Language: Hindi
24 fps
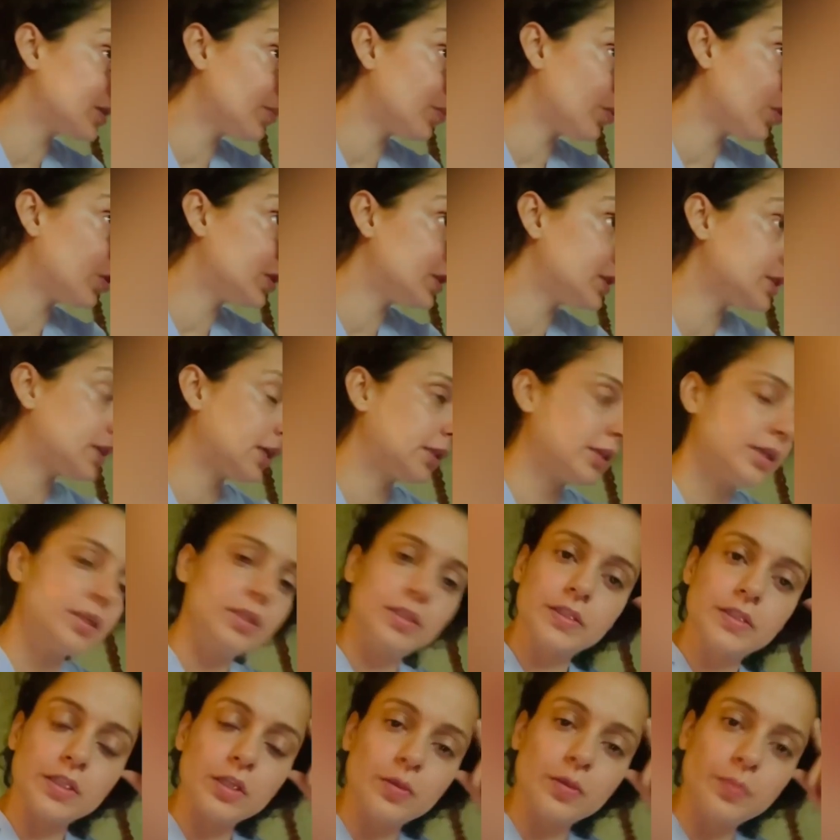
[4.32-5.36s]
से बहुत ही ज़्यादा
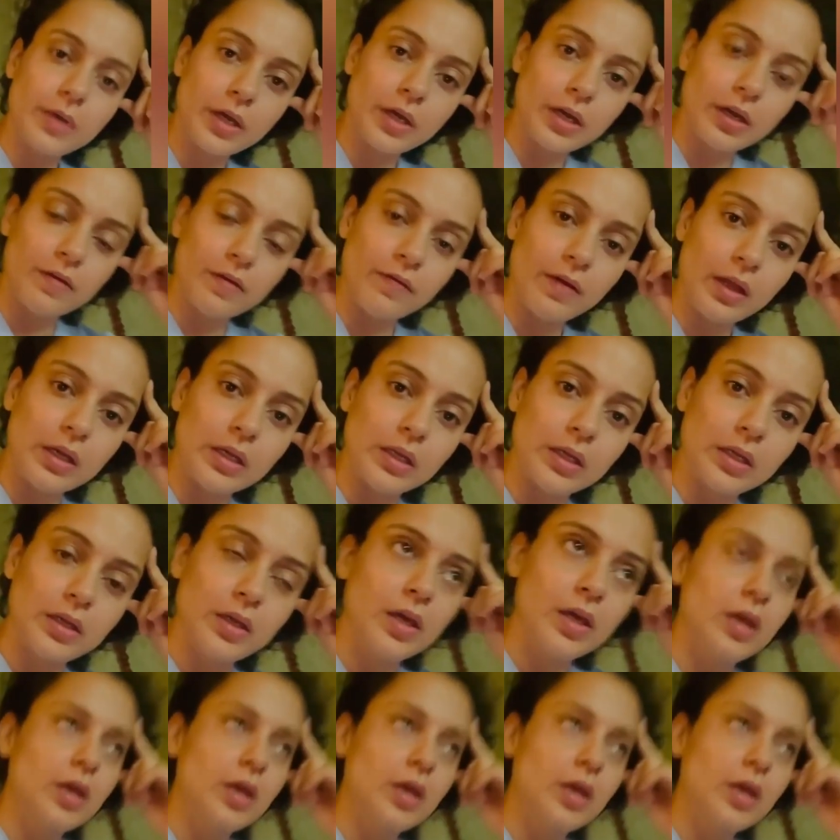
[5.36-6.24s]
डिस्टर्ब करने वाली